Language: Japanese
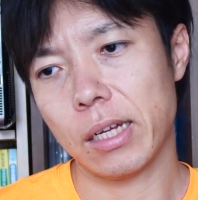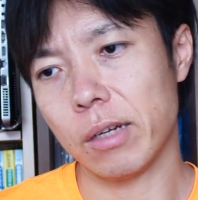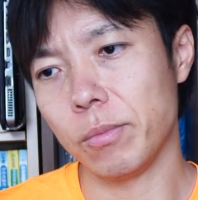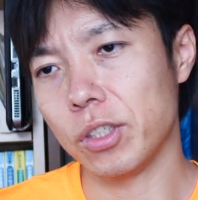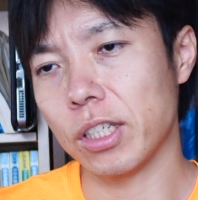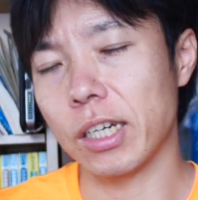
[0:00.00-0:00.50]
あ
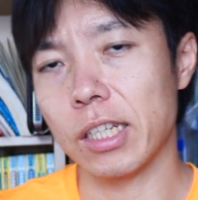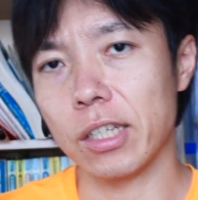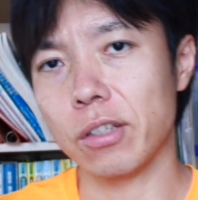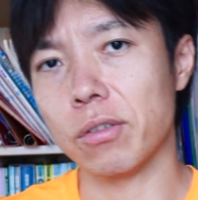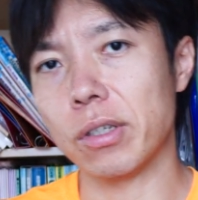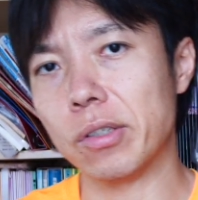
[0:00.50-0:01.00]
無茶がで
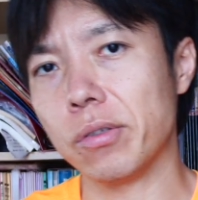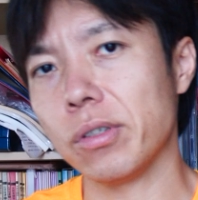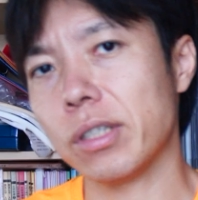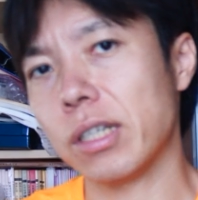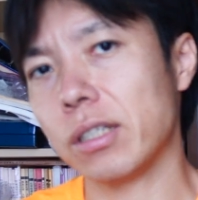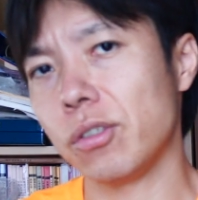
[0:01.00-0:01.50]
きるとかそう
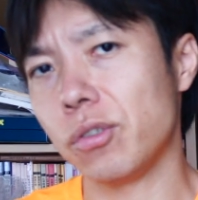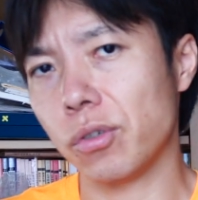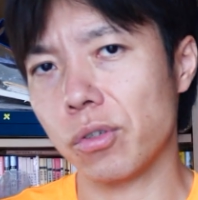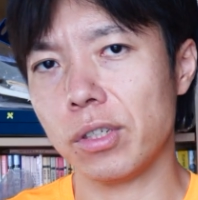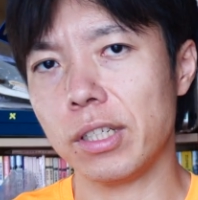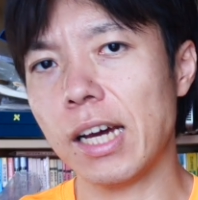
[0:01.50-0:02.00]
いう状
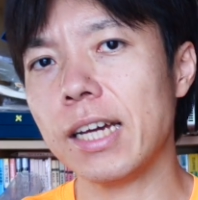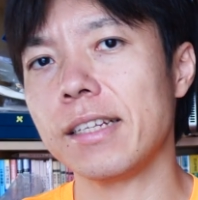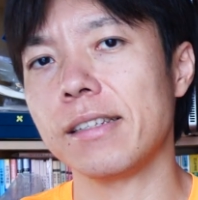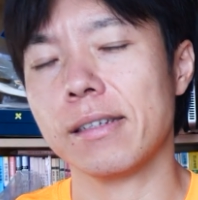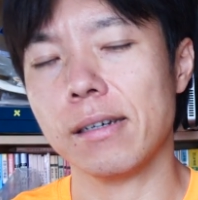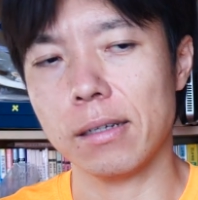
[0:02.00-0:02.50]
況にない
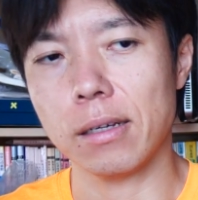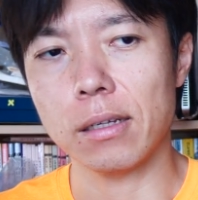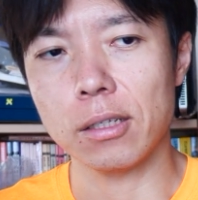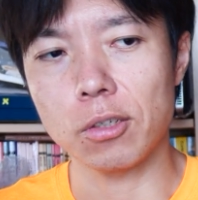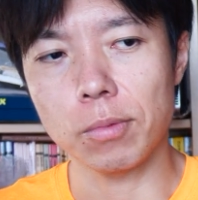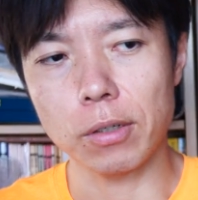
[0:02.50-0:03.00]
ですからね
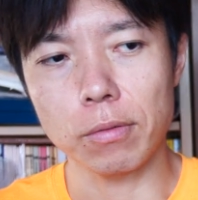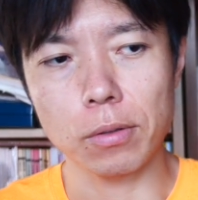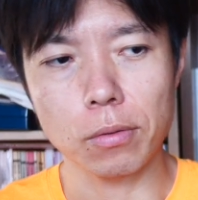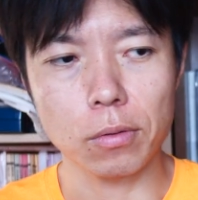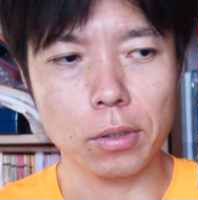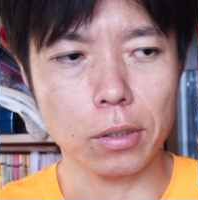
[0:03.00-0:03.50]
一番上の
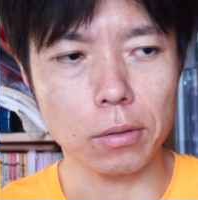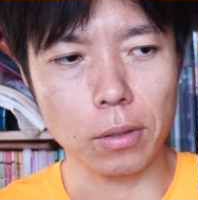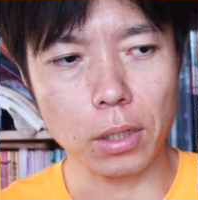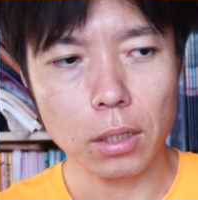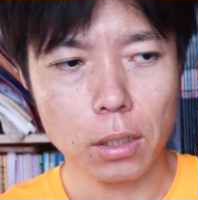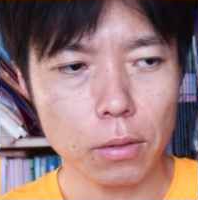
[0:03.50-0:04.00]
子っていうの
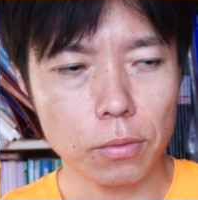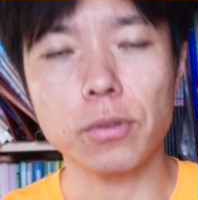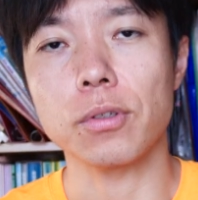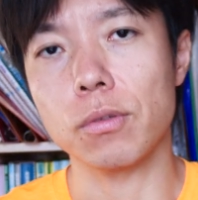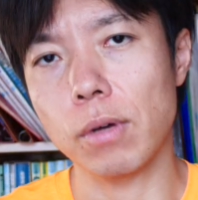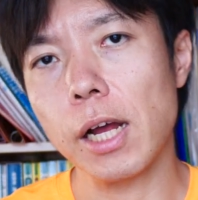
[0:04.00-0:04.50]
は普
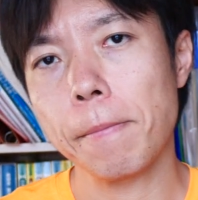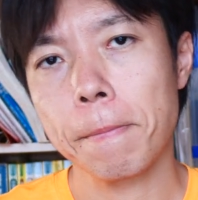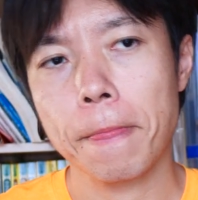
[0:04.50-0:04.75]
通は。